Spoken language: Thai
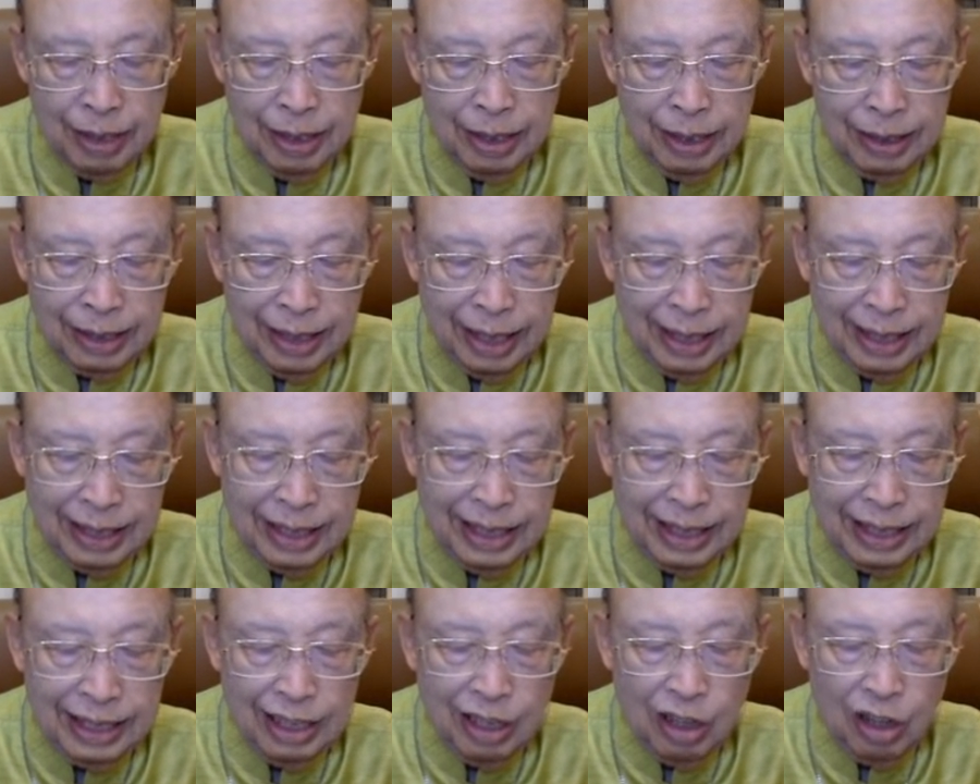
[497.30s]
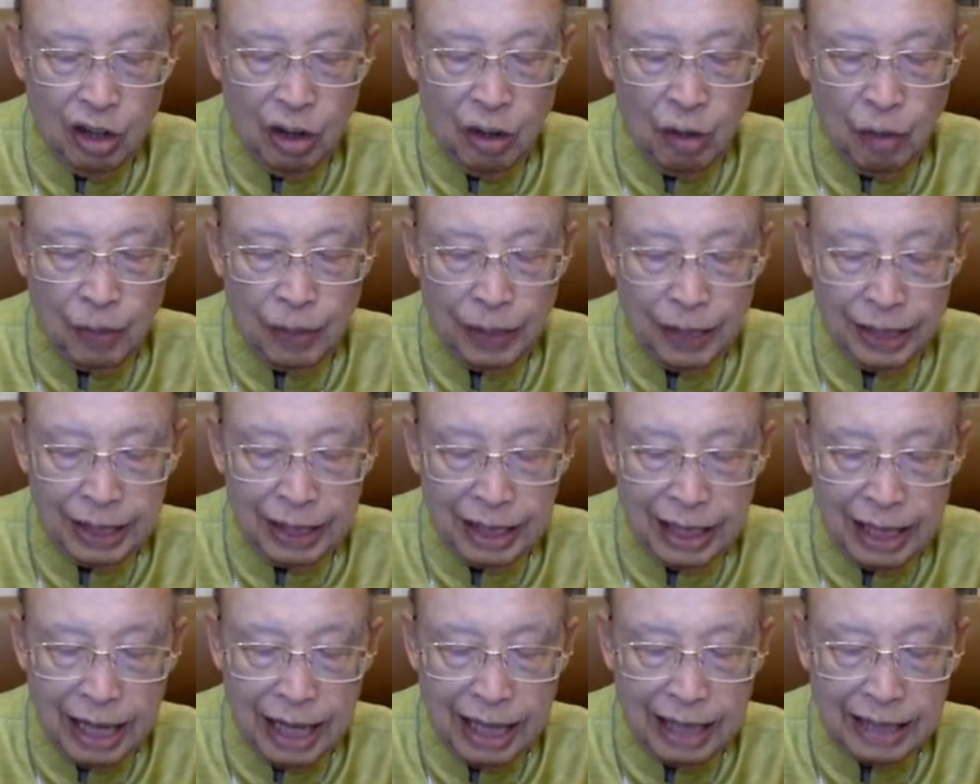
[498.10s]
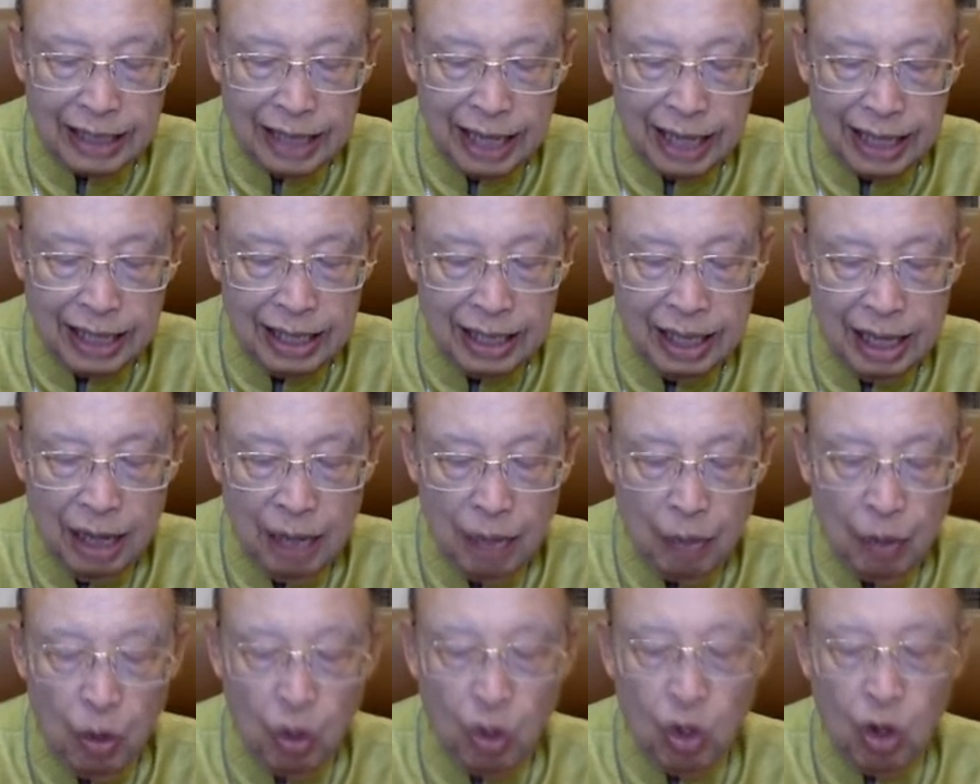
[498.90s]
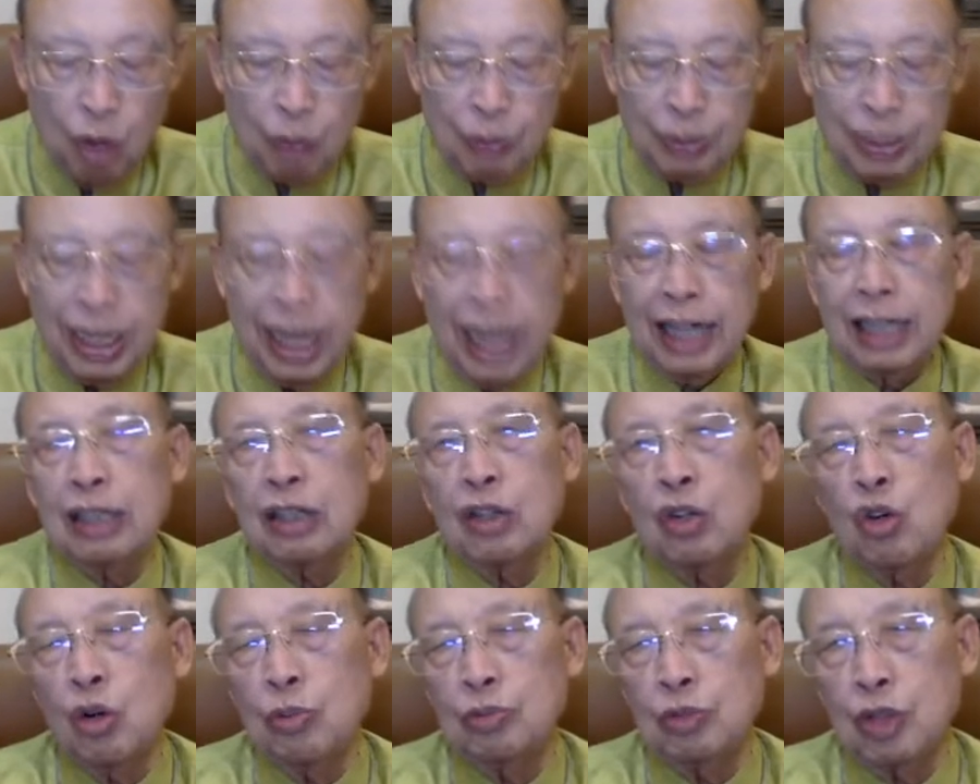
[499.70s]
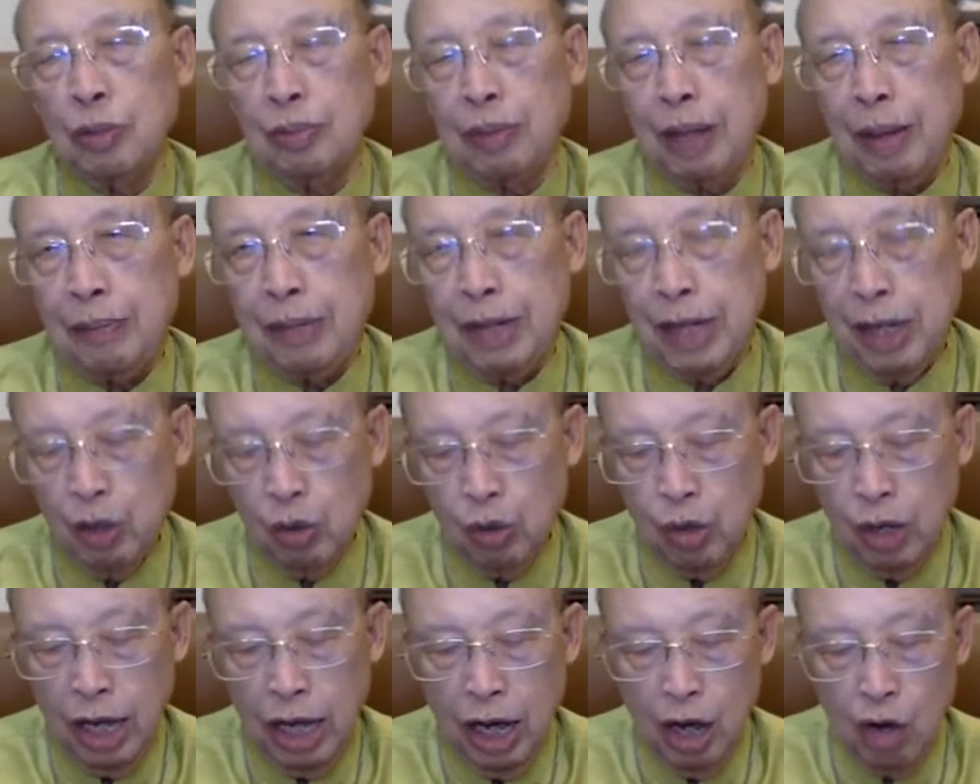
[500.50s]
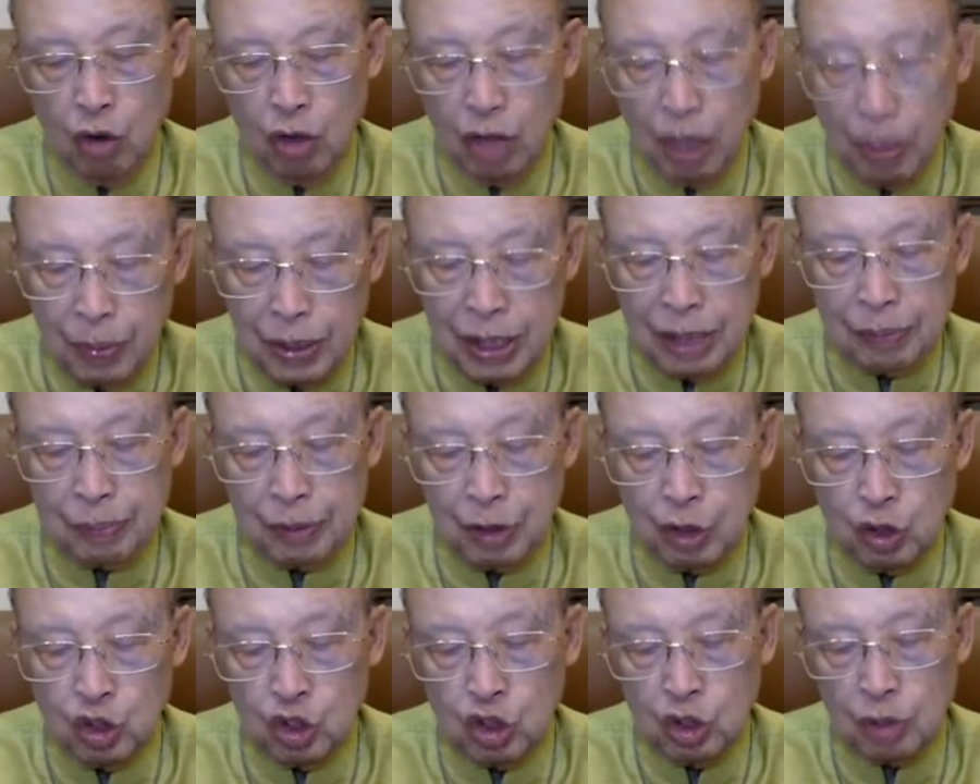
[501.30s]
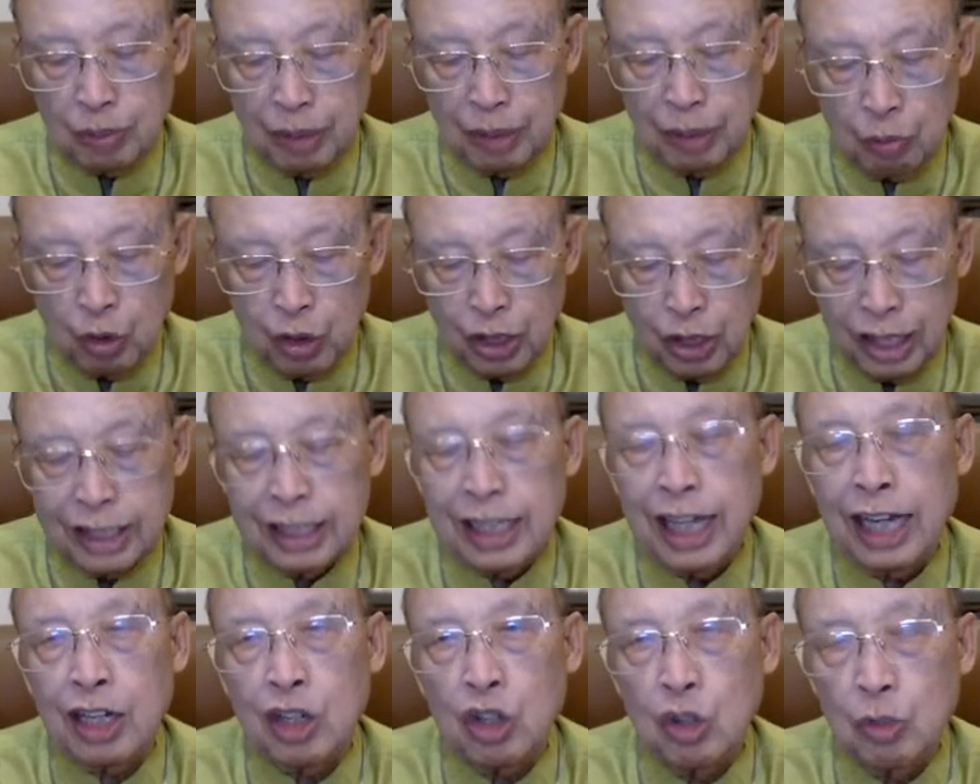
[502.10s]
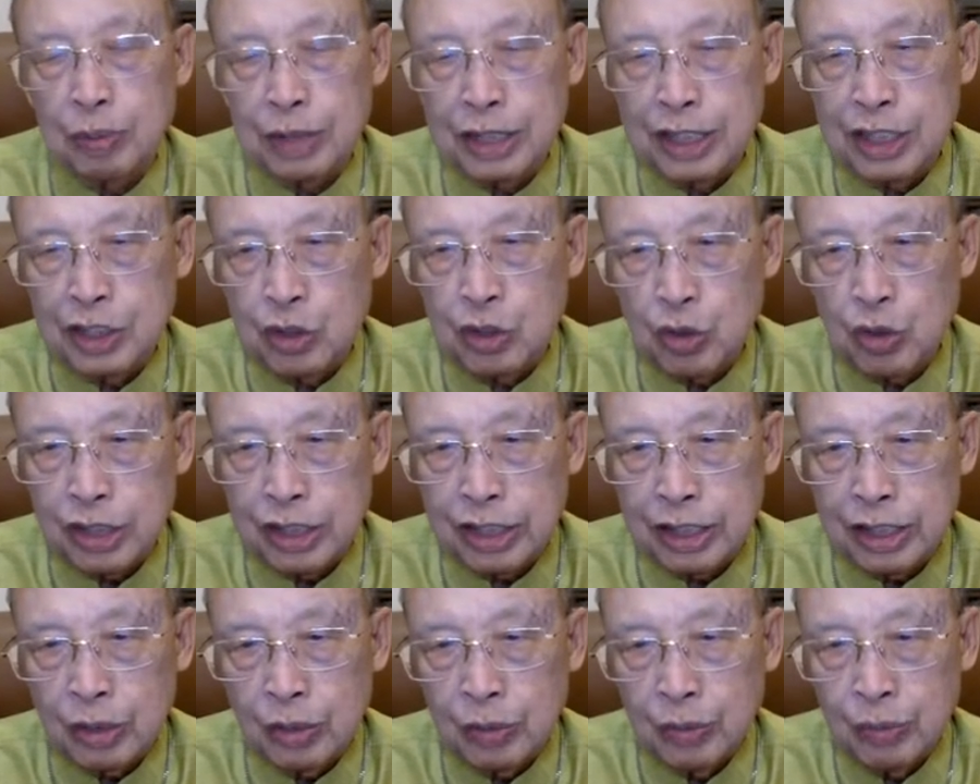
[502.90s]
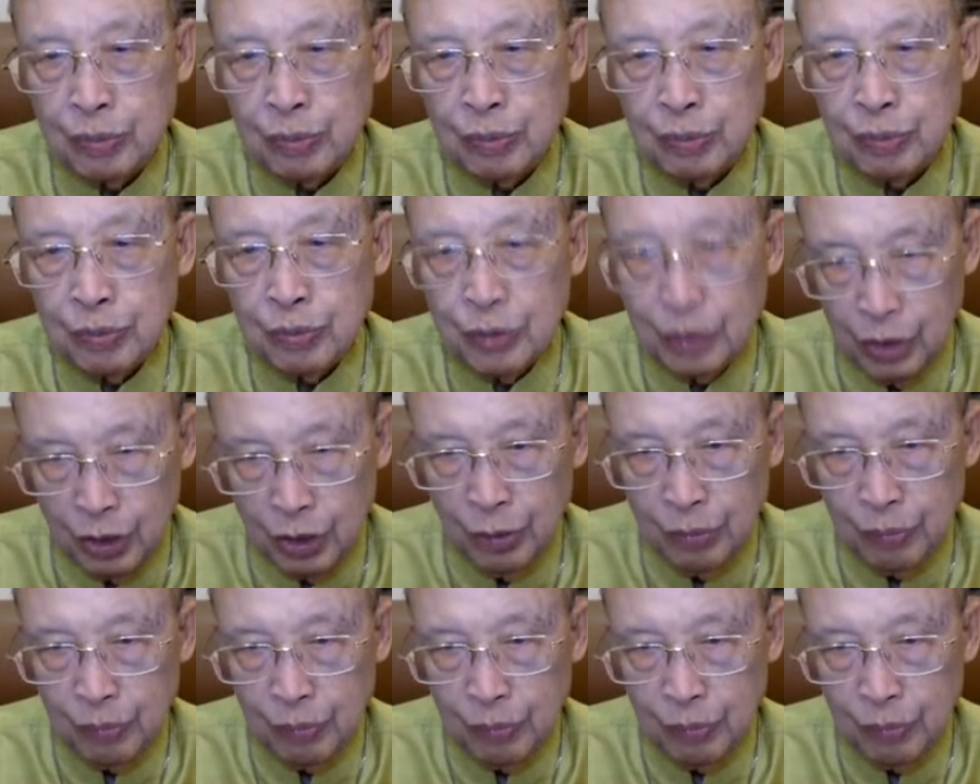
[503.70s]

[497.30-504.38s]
ทันทีที่เขาหลับเอาแผนการไถ่พงกประทานคมสอบธรรมให้เขาเขากลับเกิดเป็นคนสอบธรรมโดยการไถ่ของพระเยซูคริสต์เจ้าเนาะ